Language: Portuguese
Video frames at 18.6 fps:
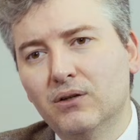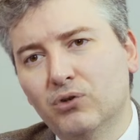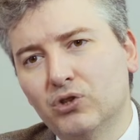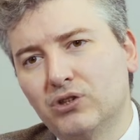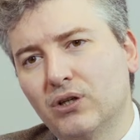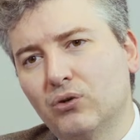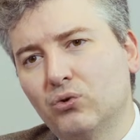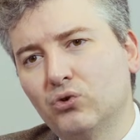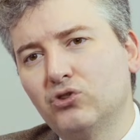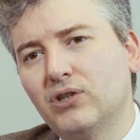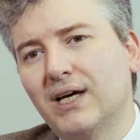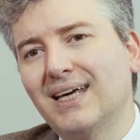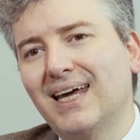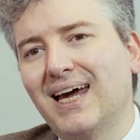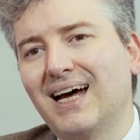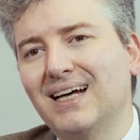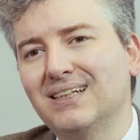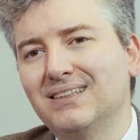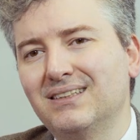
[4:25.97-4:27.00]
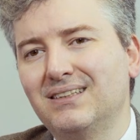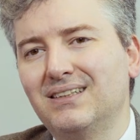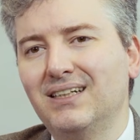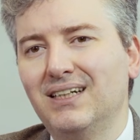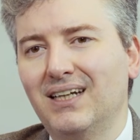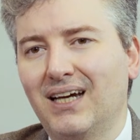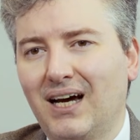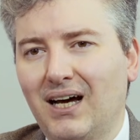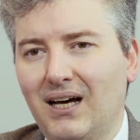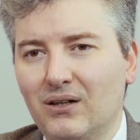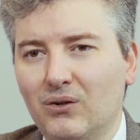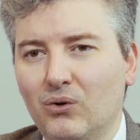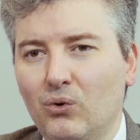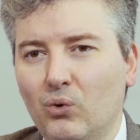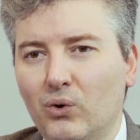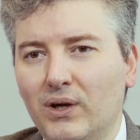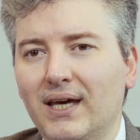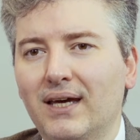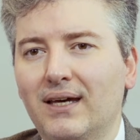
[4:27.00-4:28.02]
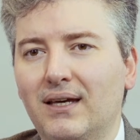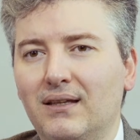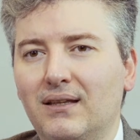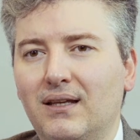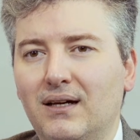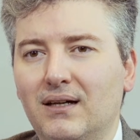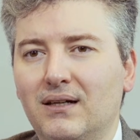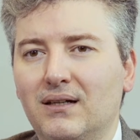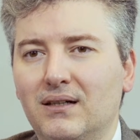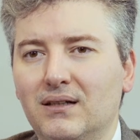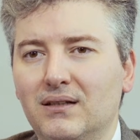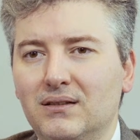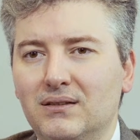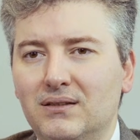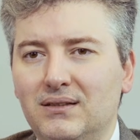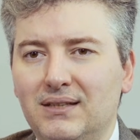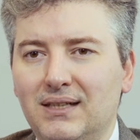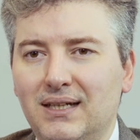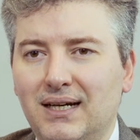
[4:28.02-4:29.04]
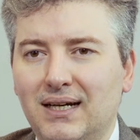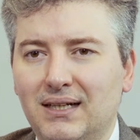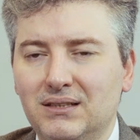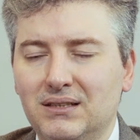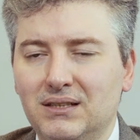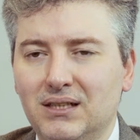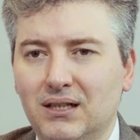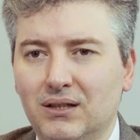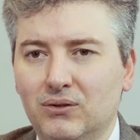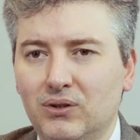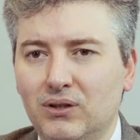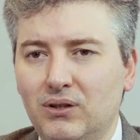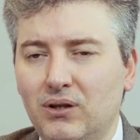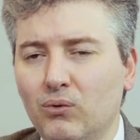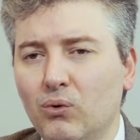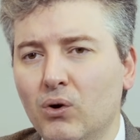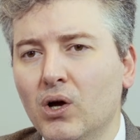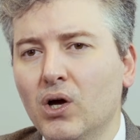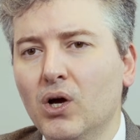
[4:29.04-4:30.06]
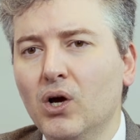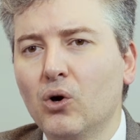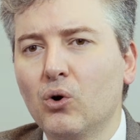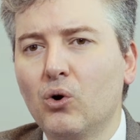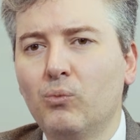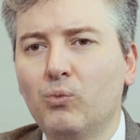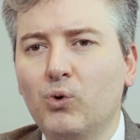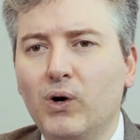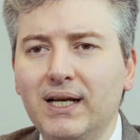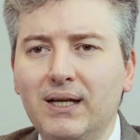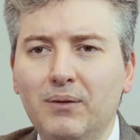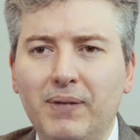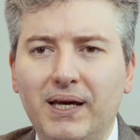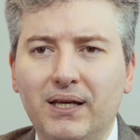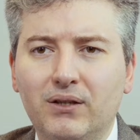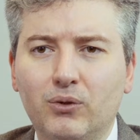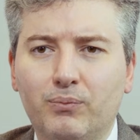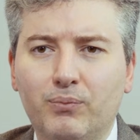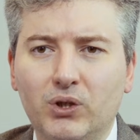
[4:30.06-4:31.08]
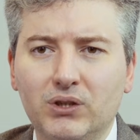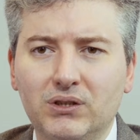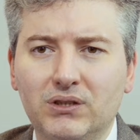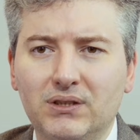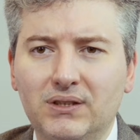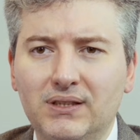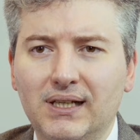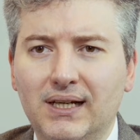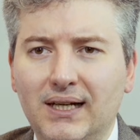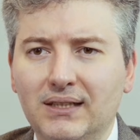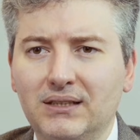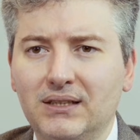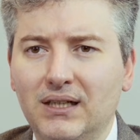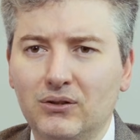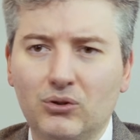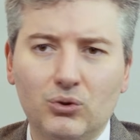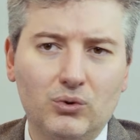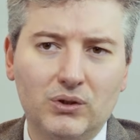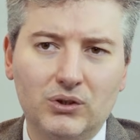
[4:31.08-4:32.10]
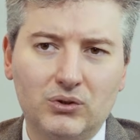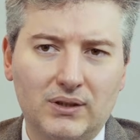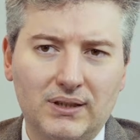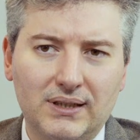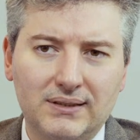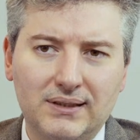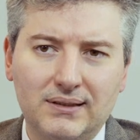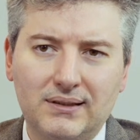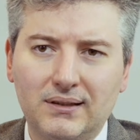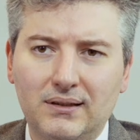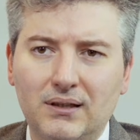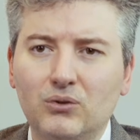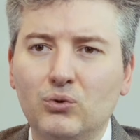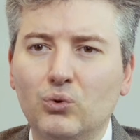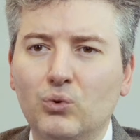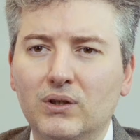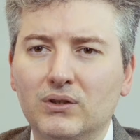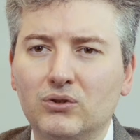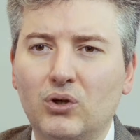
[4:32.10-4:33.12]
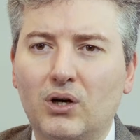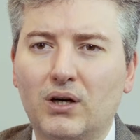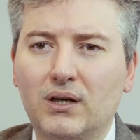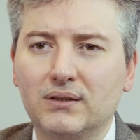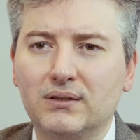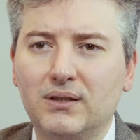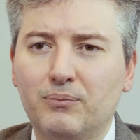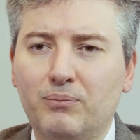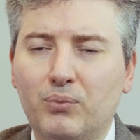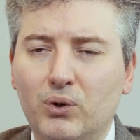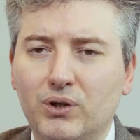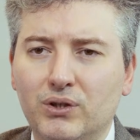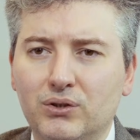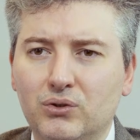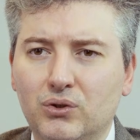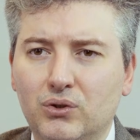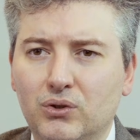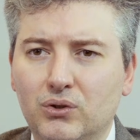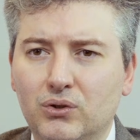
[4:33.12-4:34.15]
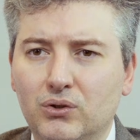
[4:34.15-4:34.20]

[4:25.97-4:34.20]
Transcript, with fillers: você consegue rastrear o que está desencadeando. Então, como um alimento pode desencadear tudo isso até 72 horas depois do